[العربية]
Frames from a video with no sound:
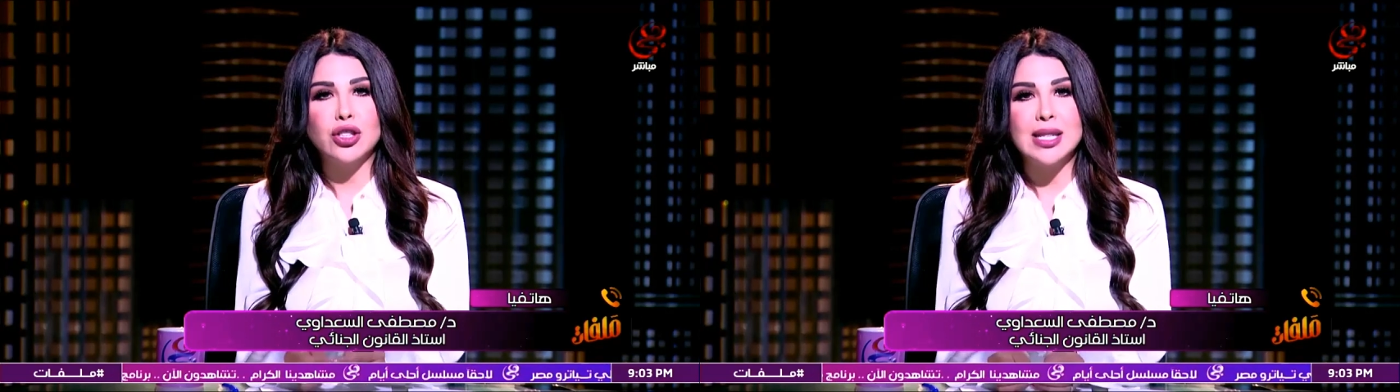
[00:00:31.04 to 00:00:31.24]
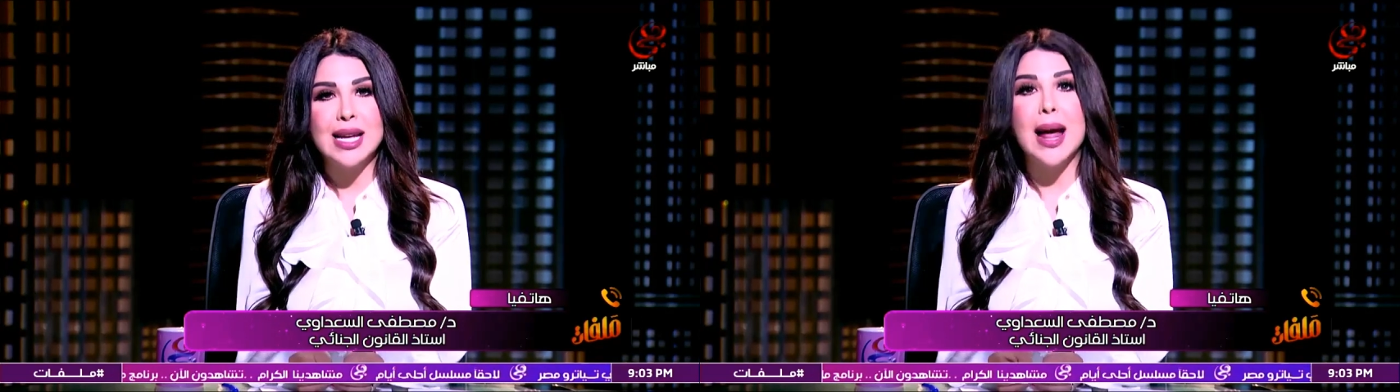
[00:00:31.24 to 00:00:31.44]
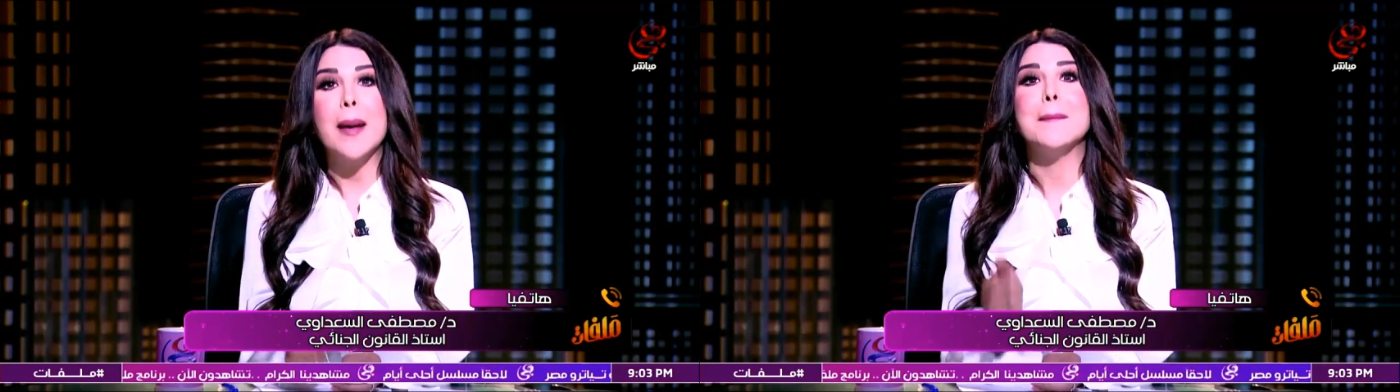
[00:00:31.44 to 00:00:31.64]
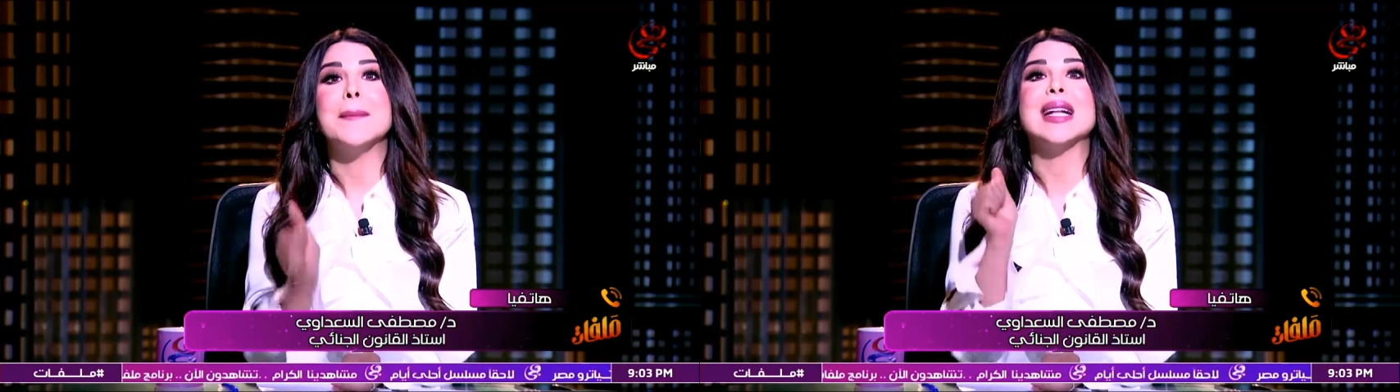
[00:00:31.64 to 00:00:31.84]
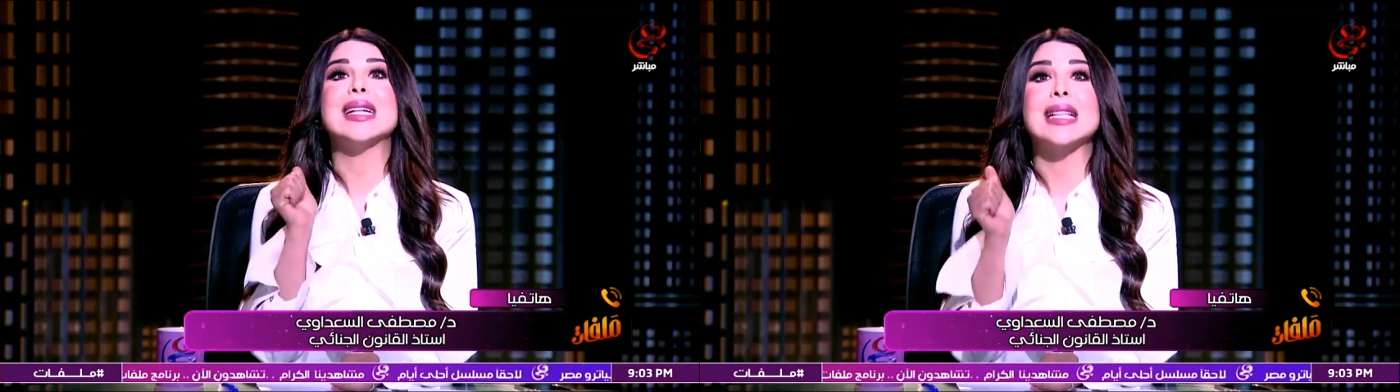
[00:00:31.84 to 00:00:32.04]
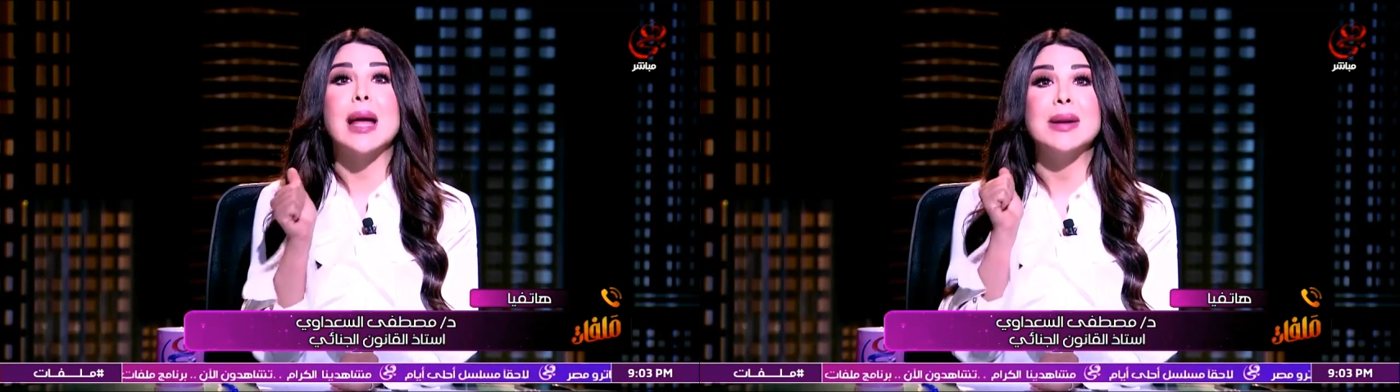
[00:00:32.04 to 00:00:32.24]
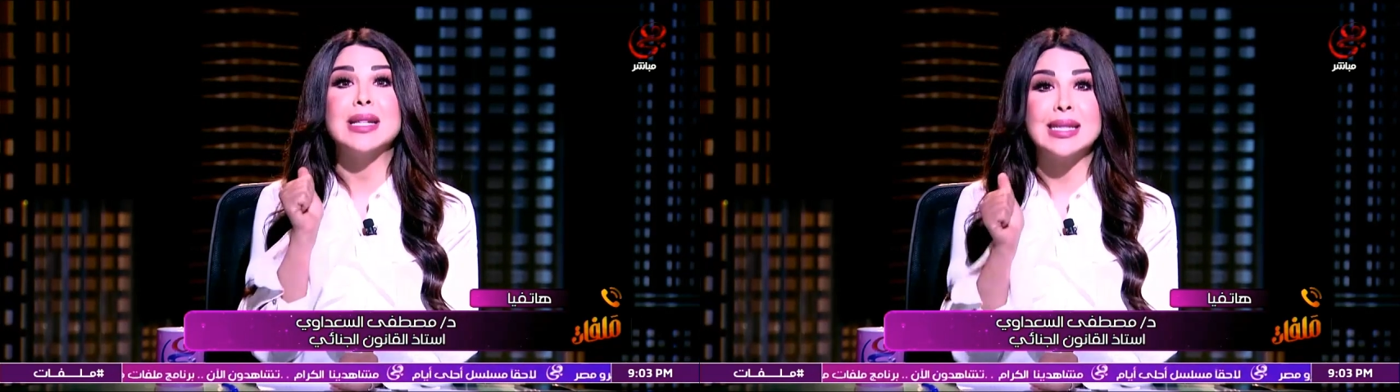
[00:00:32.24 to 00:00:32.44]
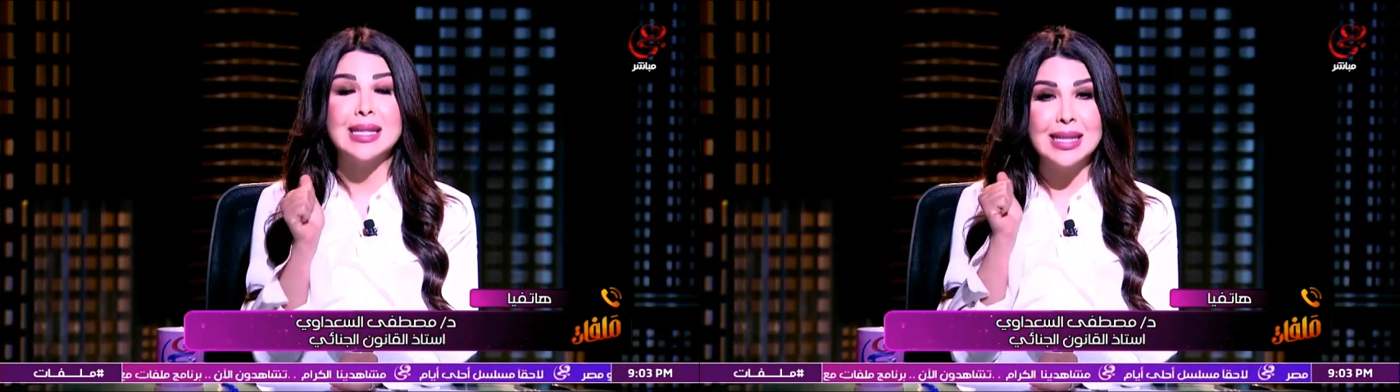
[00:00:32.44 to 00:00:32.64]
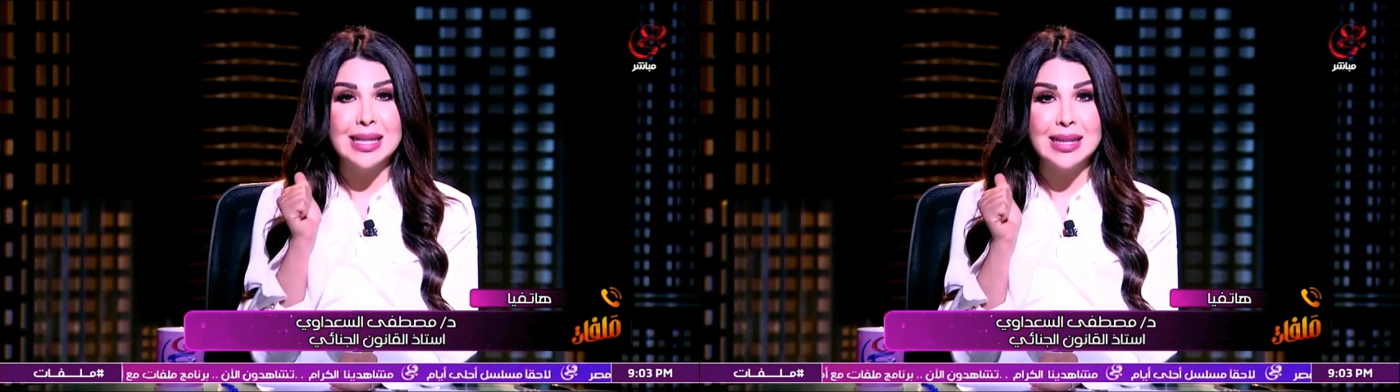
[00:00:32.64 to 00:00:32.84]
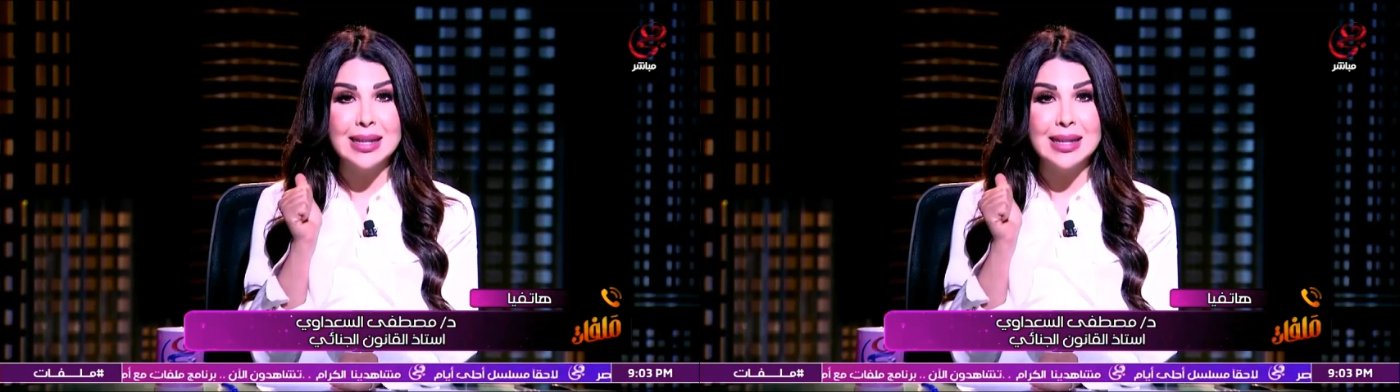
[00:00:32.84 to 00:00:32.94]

سنه من 8 سنين